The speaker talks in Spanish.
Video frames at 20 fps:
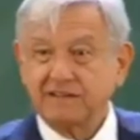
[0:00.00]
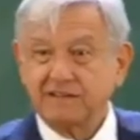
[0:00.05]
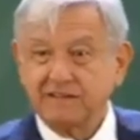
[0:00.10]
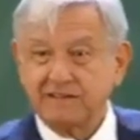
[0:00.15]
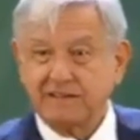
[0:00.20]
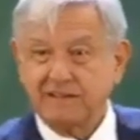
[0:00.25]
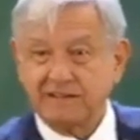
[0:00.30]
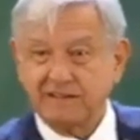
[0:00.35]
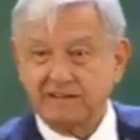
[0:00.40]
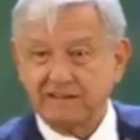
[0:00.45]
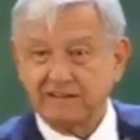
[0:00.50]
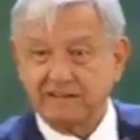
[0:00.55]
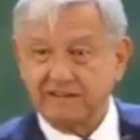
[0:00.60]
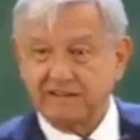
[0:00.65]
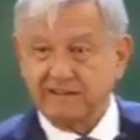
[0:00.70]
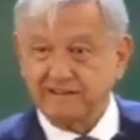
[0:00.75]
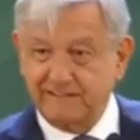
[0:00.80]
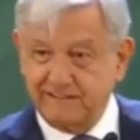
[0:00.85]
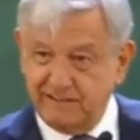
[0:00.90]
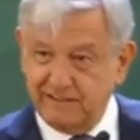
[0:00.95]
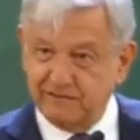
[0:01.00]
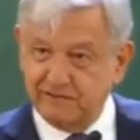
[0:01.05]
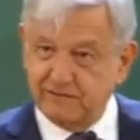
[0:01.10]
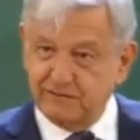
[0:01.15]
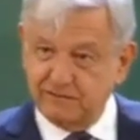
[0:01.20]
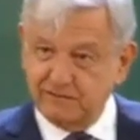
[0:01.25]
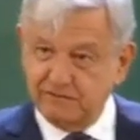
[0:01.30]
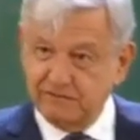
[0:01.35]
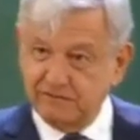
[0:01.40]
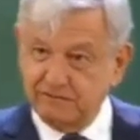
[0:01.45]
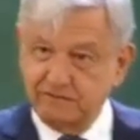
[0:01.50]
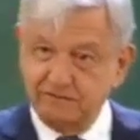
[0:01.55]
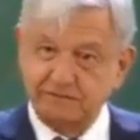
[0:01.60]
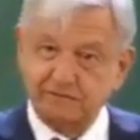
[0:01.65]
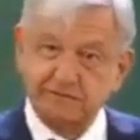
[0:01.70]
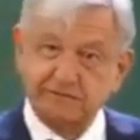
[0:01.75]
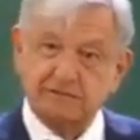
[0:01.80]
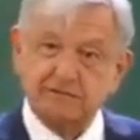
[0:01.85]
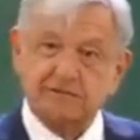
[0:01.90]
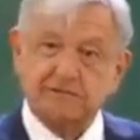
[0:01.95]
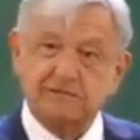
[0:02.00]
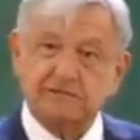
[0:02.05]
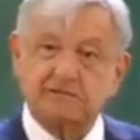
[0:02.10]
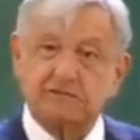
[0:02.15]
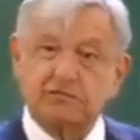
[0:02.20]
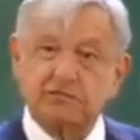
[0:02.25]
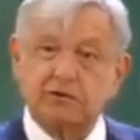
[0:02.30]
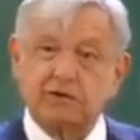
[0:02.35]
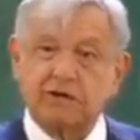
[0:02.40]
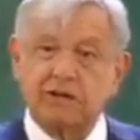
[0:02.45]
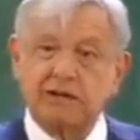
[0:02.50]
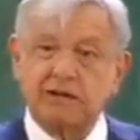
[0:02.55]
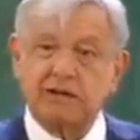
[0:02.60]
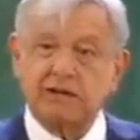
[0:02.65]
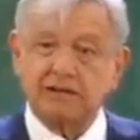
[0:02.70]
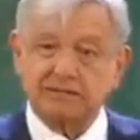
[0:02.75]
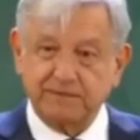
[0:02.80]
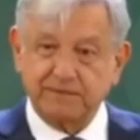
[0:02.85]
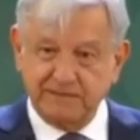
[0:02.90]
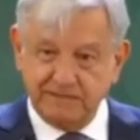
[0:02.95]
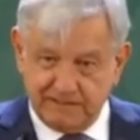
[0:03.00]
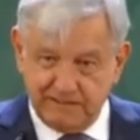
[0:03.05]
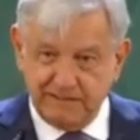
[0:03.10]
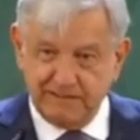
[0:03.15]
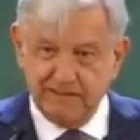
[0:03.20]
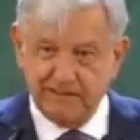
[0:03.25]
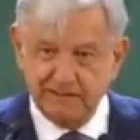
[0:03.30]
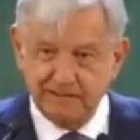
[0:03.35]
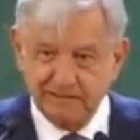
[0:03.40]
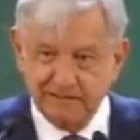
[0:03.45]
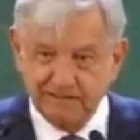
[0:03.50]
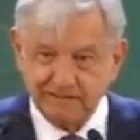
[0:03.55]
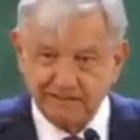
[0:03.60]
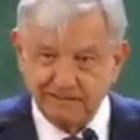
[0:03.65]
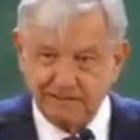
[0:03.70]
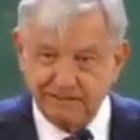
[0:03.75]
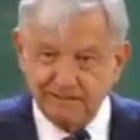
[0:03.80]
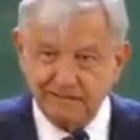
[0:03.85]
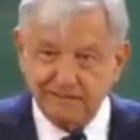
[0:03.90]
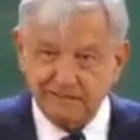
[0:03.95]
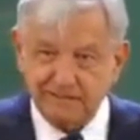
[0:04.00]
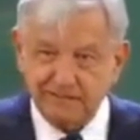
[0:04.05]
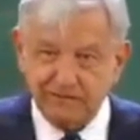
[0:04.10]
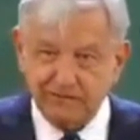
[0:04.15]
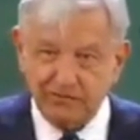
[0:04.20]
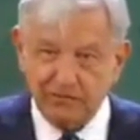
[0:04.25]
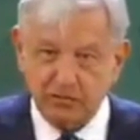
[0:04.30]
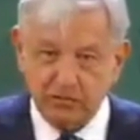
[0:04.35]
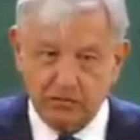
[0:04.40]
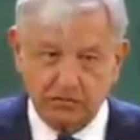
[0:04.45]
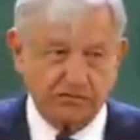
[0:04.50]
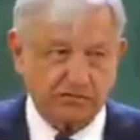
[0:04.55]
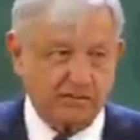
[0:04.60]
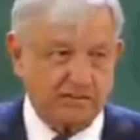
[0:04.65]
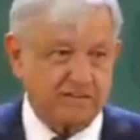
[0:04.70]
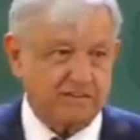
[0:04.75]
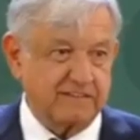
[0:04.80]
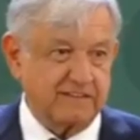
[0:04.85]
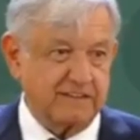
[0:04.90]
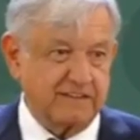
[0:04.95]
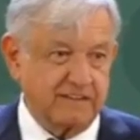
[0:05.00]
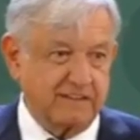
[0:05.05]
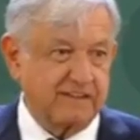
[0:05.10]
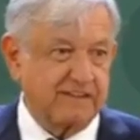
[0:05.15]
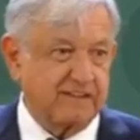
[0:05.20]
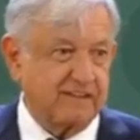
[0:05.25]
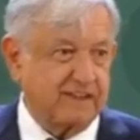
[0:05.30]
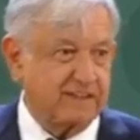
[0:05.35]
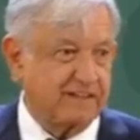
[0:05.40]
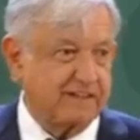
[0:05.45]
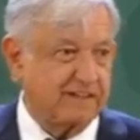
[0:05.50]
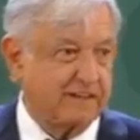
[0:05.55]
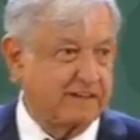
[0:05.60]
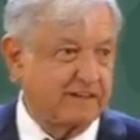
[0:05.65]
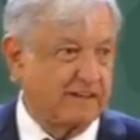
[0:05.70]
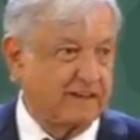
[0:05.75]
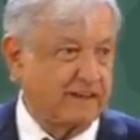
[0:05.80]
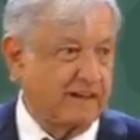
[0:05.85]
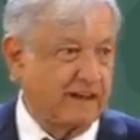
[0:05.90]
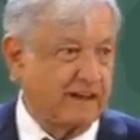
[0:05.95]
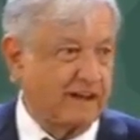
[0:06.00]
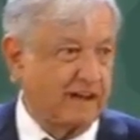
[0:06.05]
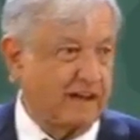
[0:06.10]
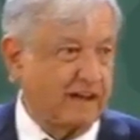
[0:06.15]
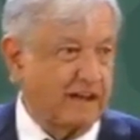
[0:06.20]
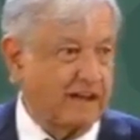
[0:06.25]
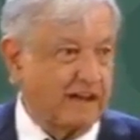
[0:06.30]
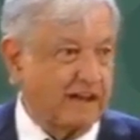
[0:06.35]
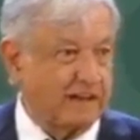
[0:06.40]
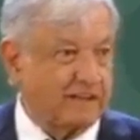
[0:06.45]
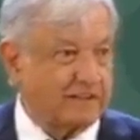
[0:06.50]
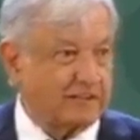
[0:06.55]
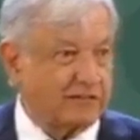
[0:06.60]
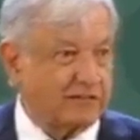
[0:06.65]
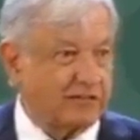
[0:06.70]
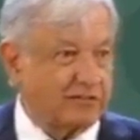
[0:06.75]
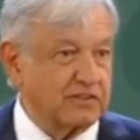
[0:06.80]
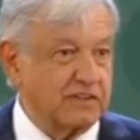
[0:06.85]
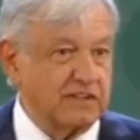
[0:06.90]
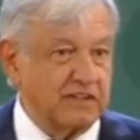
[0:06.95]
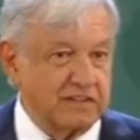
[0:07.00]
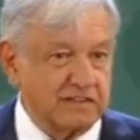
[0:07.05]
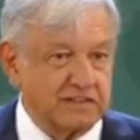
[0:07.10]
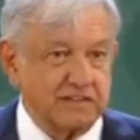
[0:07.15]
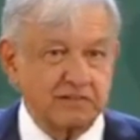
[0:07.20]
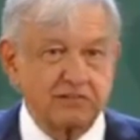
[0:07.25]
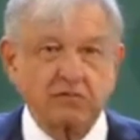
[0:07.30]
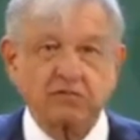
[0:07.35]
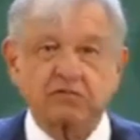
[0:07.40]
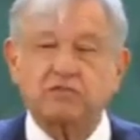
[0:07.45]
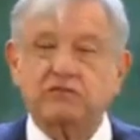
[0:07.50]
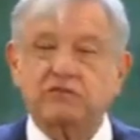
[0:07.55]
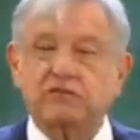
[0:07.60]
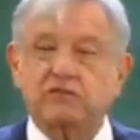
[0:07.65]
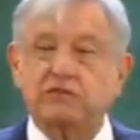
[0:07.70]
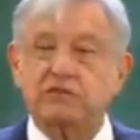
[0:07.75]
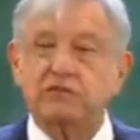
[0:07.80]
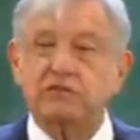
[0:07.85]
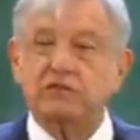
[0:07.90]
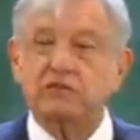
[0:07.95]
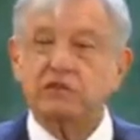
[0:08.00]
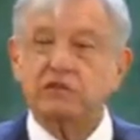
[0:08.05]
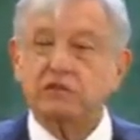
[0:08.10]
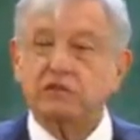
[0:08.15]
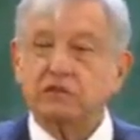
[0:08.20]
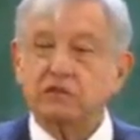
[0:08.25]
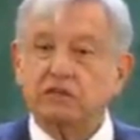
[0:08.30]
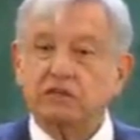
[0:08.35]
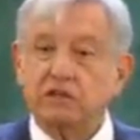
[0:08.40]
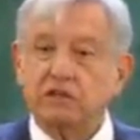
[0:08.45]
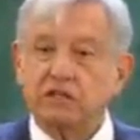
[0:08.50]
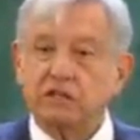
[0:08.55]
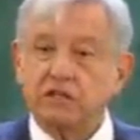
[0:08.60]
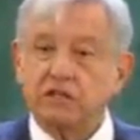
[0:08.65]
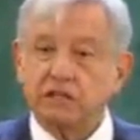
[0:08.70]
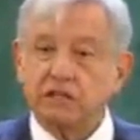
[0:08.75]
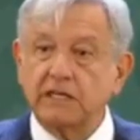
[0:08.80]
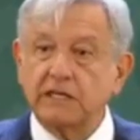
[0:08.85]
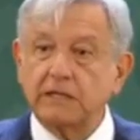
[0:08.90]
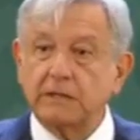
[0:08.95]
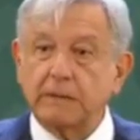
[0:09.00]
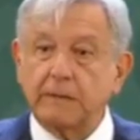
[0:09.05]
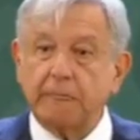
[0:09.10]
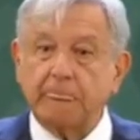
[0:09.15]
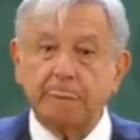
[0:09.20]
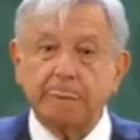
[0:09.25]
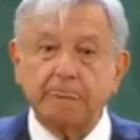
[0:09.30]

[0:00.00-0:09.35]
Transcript: eh, quisieron jugar a las vencidas los que se dedican a estos ilícitos y